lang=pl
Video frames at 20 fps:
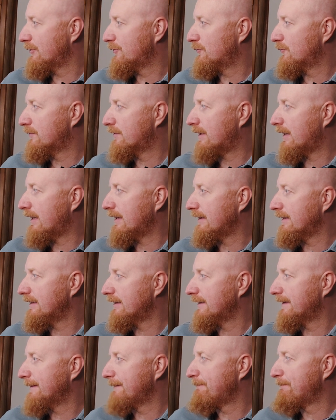
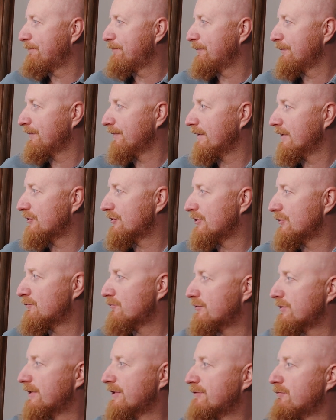tutaj, mm, że jest
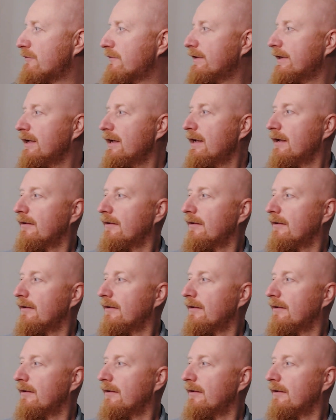już te słowo,